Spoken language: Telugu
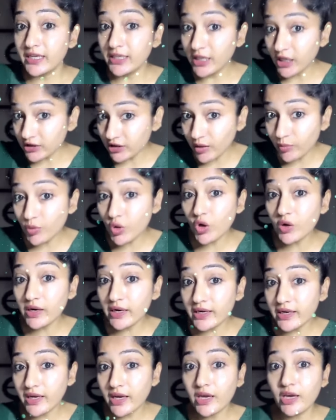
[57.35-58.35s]
గతంలో
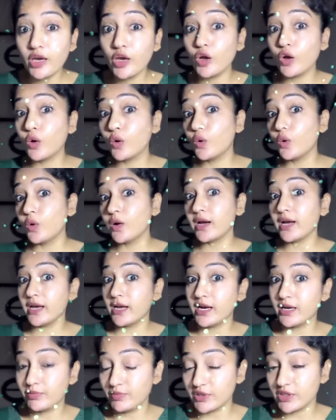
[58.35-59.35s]
కంటే ఎక్కువగా
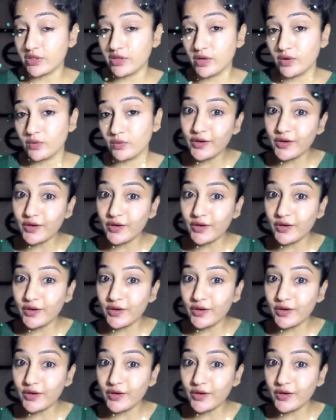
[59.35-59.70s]
ఏడిపిస్తారు